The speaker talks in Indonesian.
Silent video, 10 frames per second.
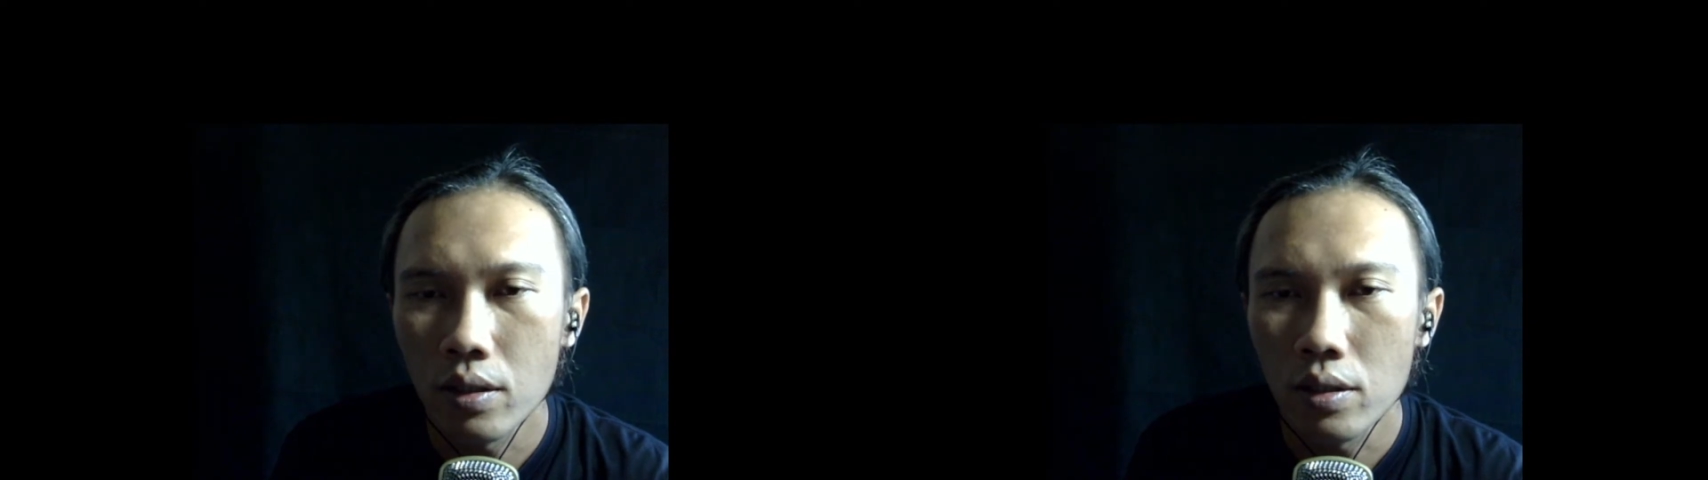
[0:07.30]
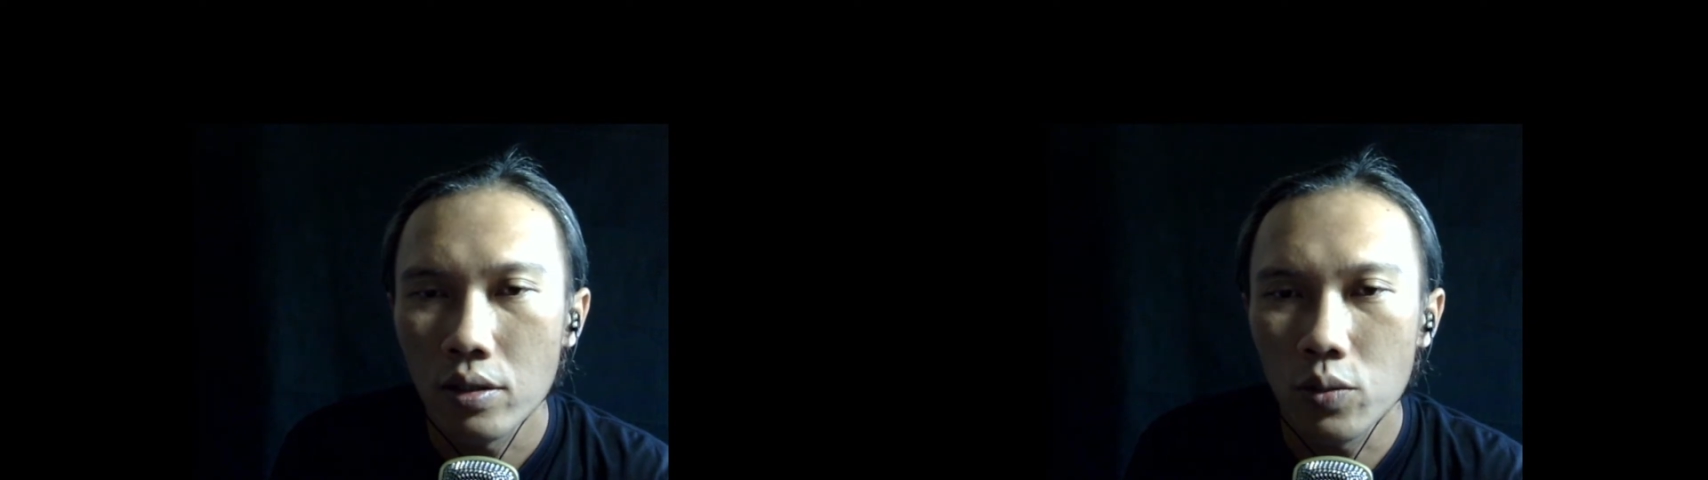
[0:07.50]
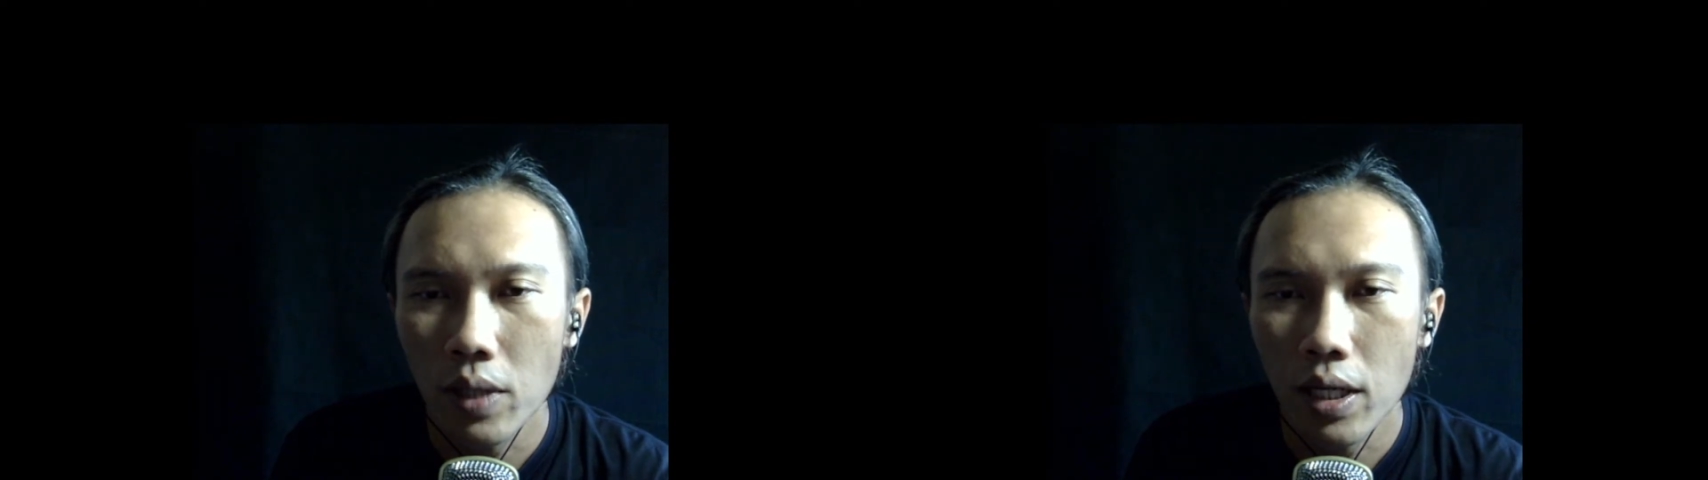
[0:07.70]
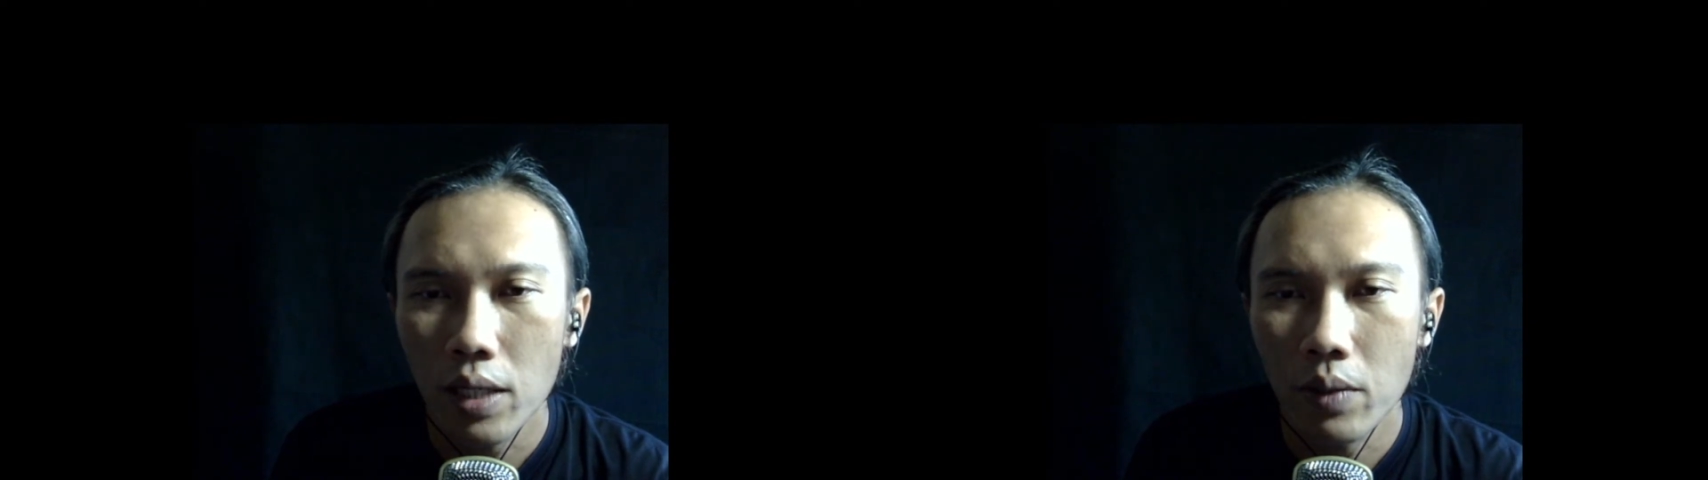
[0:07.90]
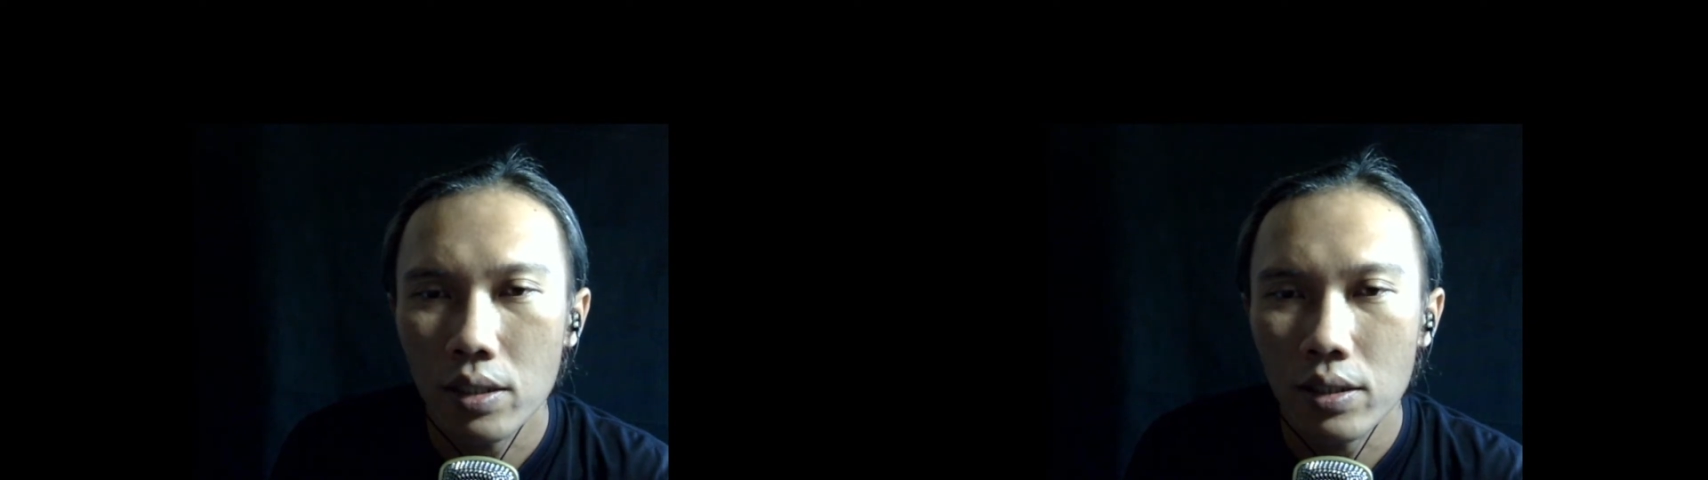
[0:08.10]
Jumpa lagi
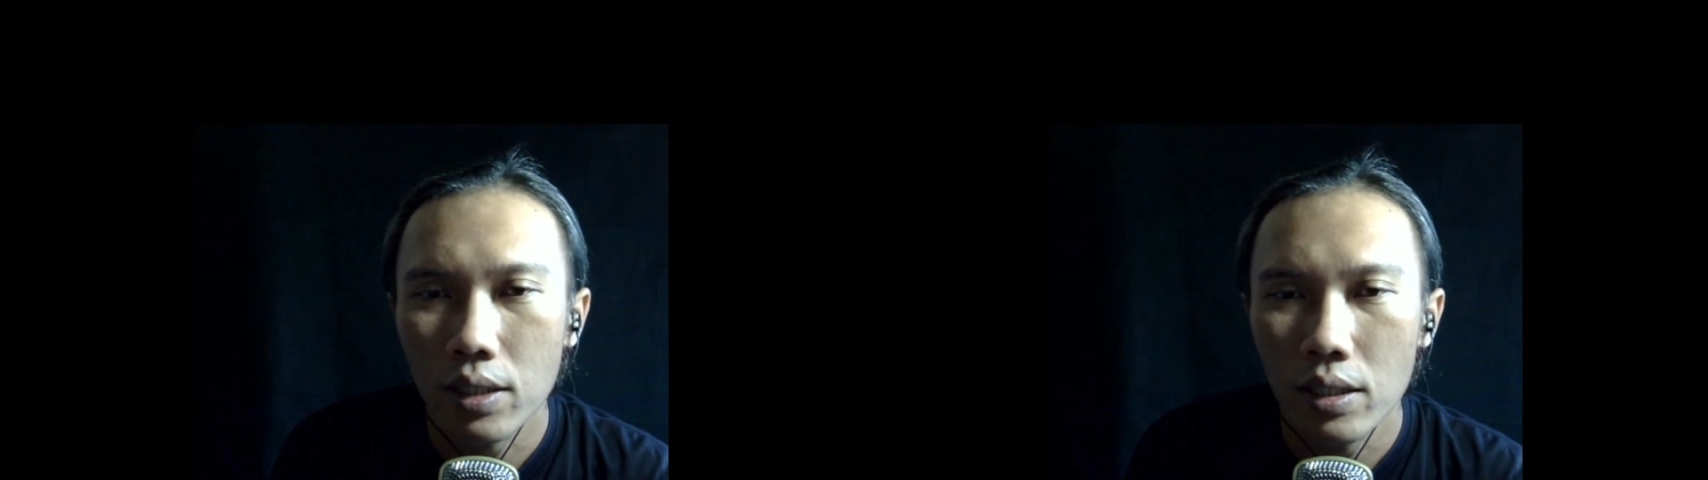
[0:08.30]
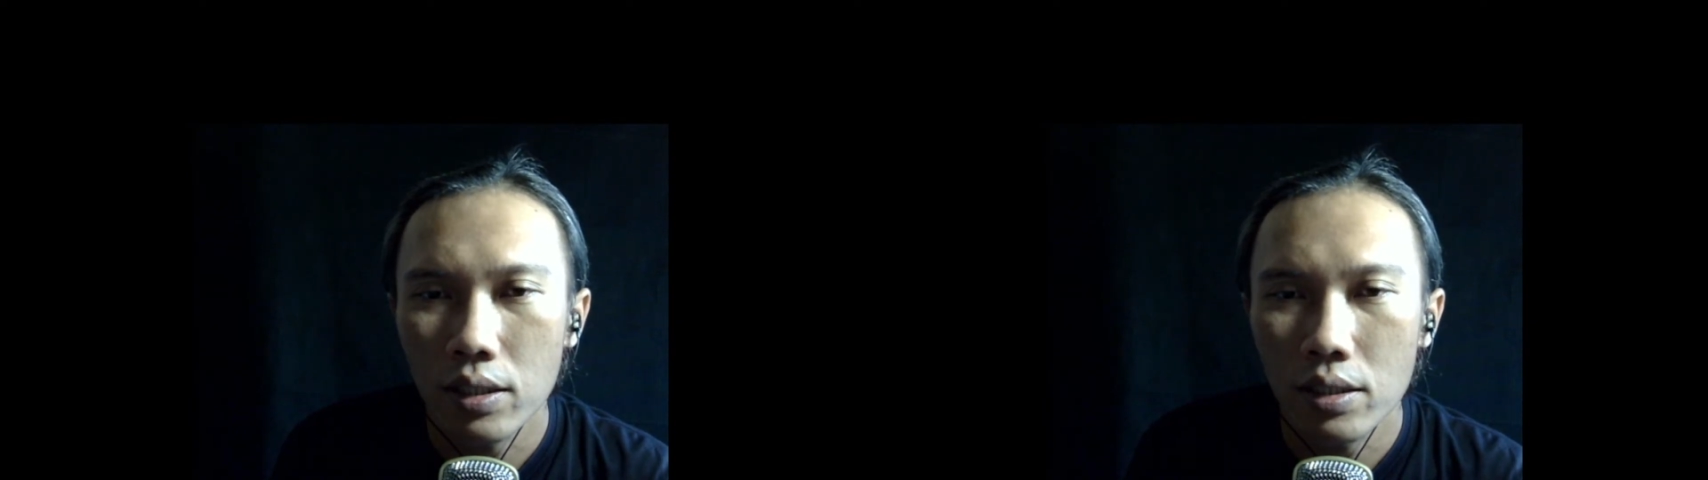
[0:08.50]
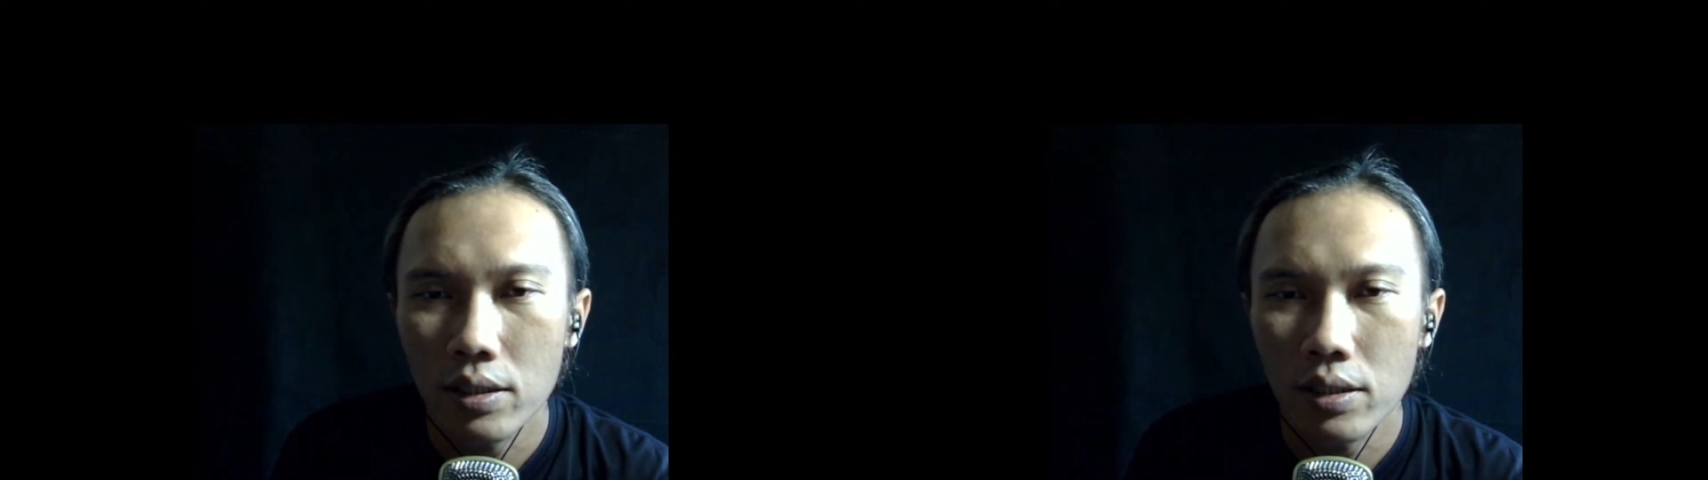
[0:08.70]
bareng saya di